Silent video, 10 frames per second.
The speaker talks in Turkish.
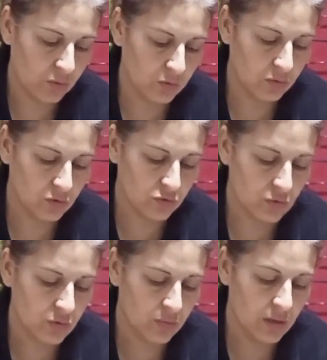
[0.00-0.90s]
Onu da
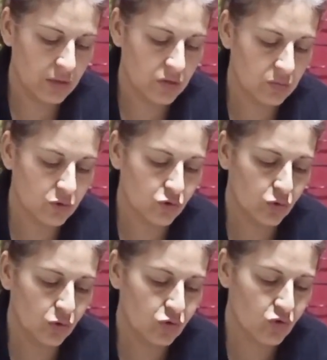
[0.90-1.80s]
söyleyeyim yani. Şimdi
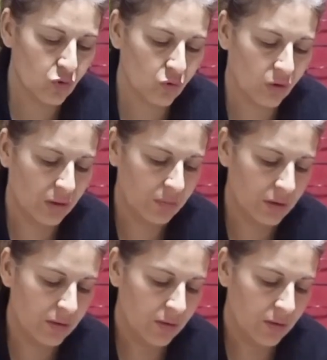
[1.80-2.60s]
sos çok önemli.